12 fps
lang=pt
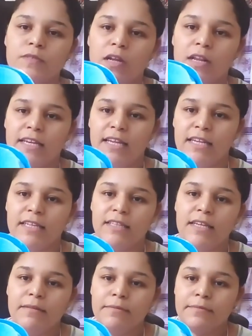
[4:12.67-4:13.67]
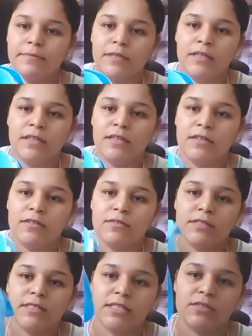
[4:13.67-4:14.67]
Olha que linda.
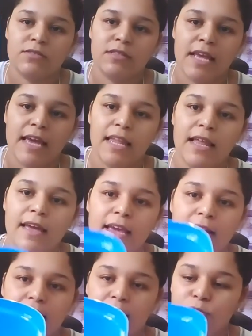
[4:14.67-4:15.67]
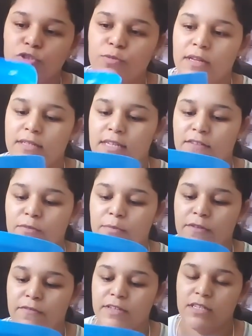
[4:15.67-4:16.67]
O cesto dela, é a múltipla serve
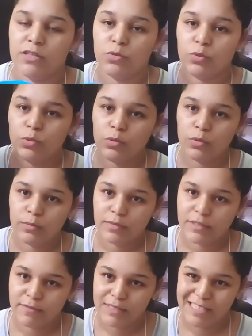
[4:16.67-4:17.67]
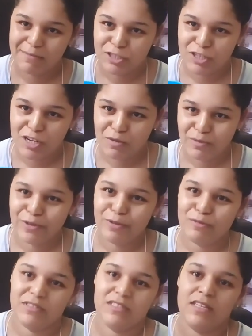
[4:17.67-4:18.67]
para fazer tudo que você imaginar no
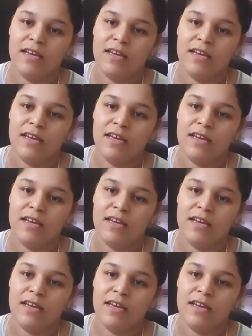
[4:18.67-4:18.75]
micro-ondas.